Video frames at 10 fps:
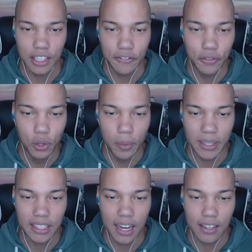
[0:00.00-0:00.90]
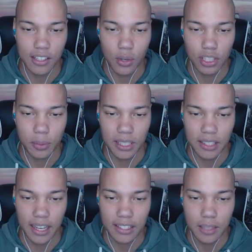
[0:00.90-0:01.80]
Ich fühle mich gerade so, als ob ich das
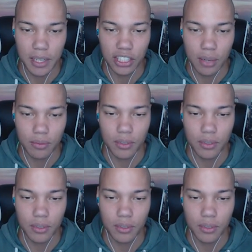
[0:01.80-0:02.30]
erste Mal Jump...